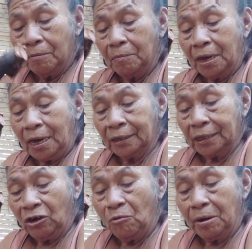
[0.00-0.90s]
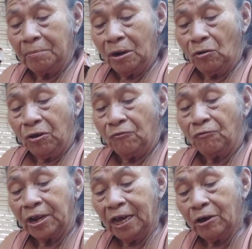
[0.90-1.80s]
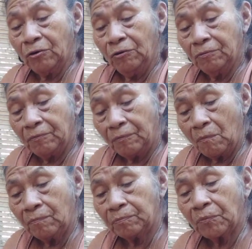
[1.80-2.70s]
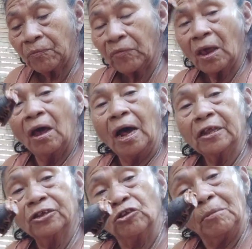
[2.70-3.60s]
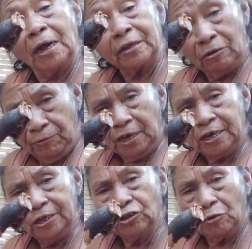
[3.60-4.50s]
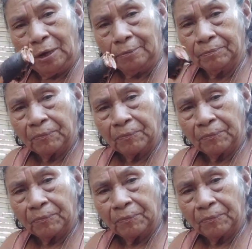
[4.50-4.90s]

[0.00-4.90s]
Me encanta comérmelo en fresco así toma hacer fresquito, va.